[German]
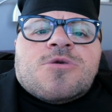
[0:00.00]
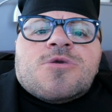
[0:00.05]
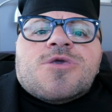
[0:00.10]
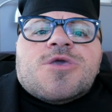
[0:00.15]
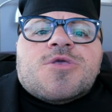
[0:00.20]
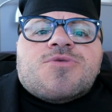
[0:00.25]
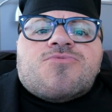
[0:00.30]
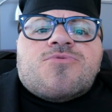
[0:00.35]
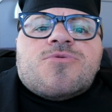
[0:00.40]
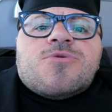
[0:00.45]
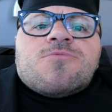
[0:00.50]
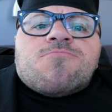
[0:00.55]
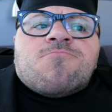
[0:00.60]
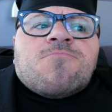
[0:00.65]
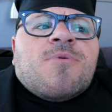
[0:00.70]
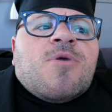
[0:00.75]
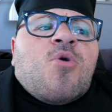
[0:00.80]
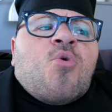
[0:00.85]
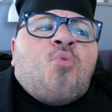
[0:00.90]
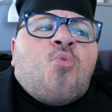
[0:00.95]

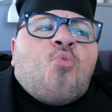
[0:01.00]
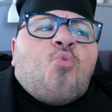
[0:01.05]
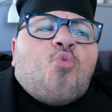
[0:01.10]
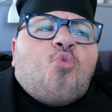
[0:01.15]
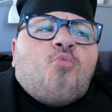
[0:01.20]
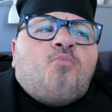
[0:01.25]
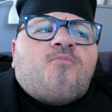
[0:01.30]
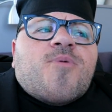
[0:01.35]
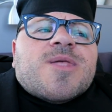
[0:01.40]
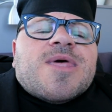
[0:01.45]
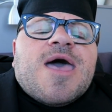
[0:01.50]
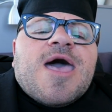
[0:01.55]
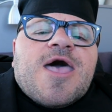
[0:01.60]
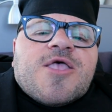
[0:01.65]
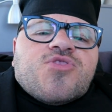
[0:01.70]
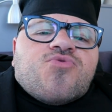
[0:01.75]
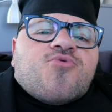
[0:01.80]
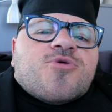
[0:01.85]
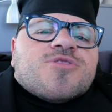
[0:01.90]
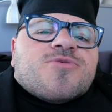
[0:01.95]
Irgendwie, um bei der
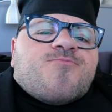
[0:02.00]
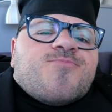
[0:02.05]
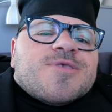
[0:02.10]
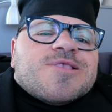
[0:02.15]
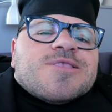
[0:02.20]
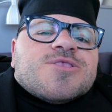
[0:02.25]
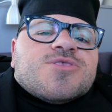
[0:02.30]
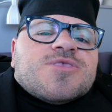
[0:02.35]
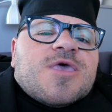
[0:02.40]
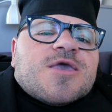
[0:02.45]
Antwort ein bisschen